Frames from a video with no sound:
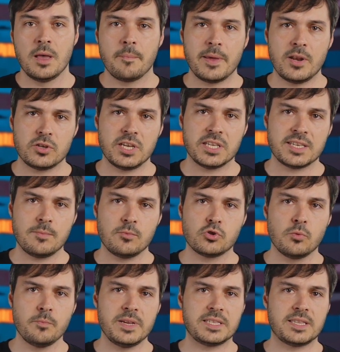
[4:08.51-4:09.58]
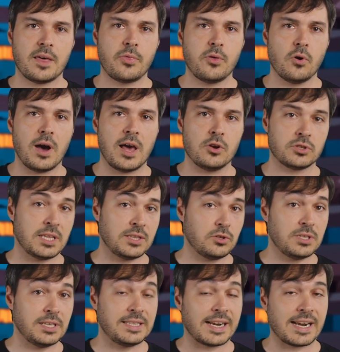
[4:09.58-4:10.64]
pero si echamos un vistazo a los
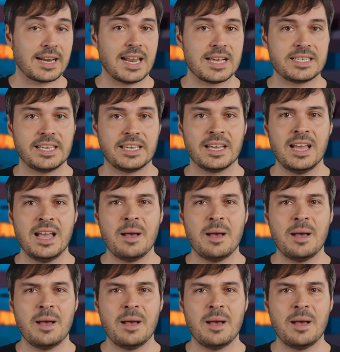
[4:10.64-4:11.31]
datos de Terra Classic,